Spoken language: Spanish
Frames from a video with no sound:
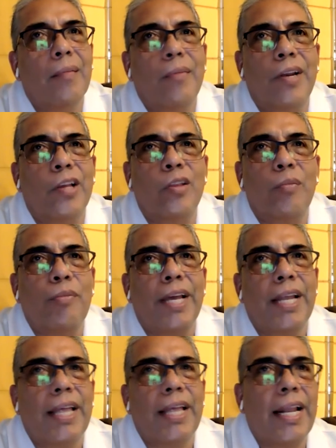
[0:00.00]
porque no
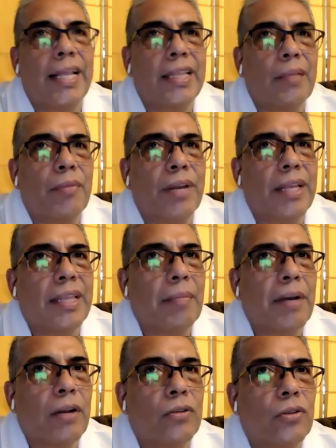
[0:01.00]
puede ir adelante porque
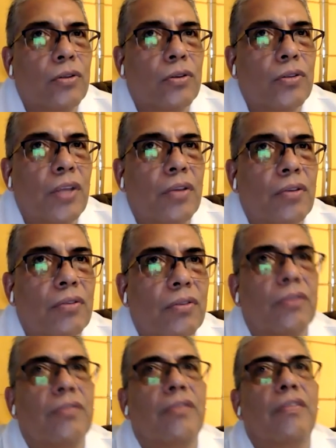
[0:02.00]
tapa a los otros niños.
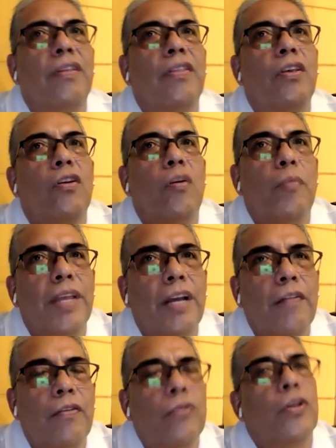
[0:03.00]
Entonces este niño lo
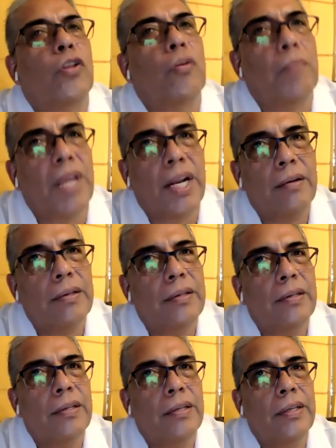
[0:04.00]
ponen al fondo y no mira.
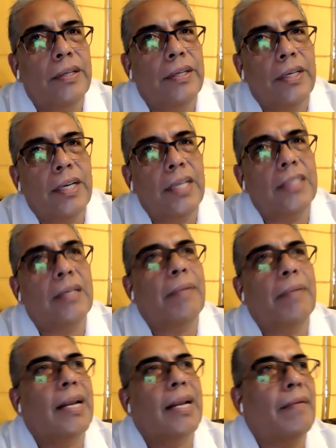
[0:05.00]
Y
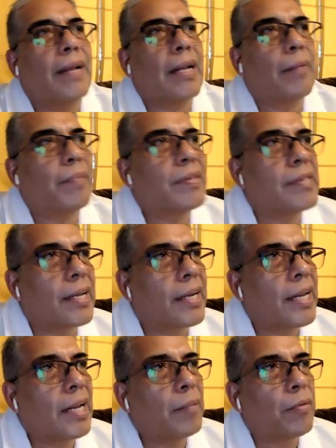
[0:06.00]
se para a ver la
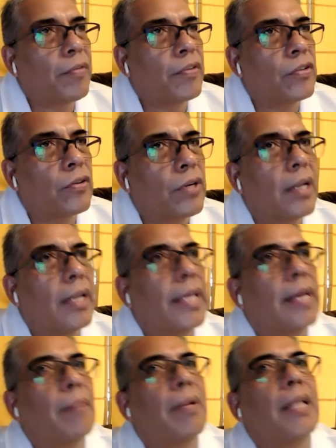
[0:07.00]
pizarra y la profesora
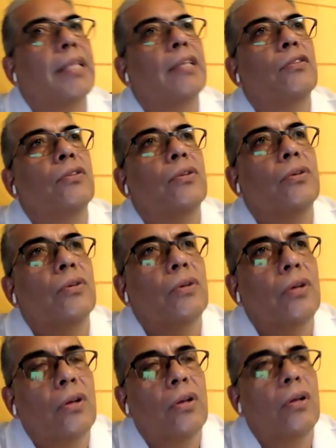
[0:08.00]
le llama la
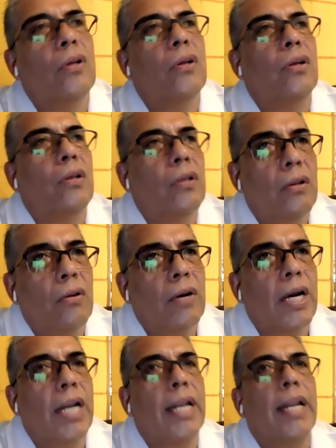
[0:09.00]
atención,
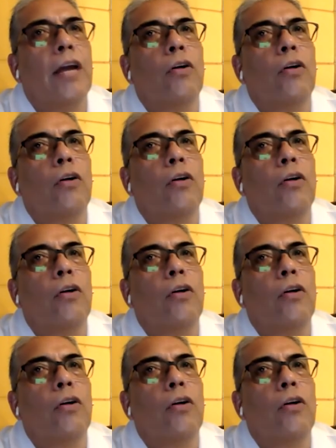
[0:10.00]
lo jala en